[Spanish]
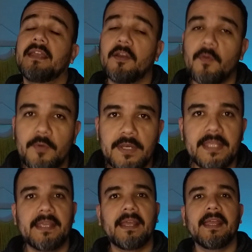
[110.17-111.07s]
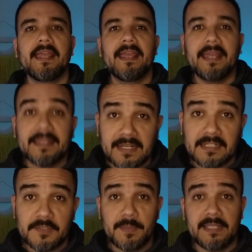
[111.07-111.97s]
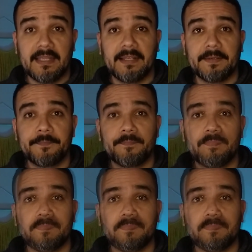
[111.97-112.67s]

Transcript: que comuniquen, que transmitan.